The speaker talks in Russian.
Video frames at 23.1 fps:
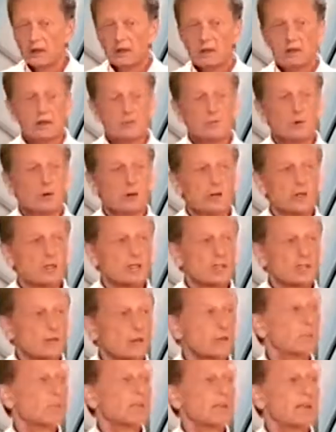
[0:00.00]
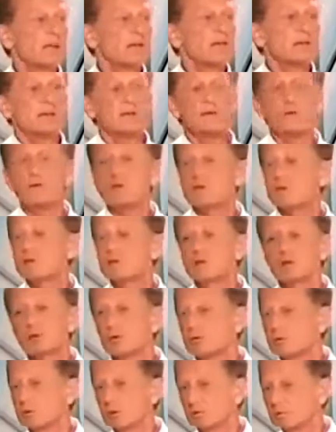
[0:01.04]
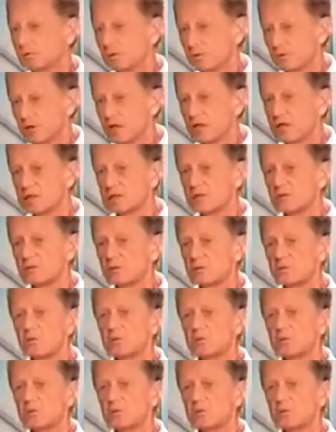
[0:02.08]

Я много раз говорил по телевидению, у них с трудом это получается, у них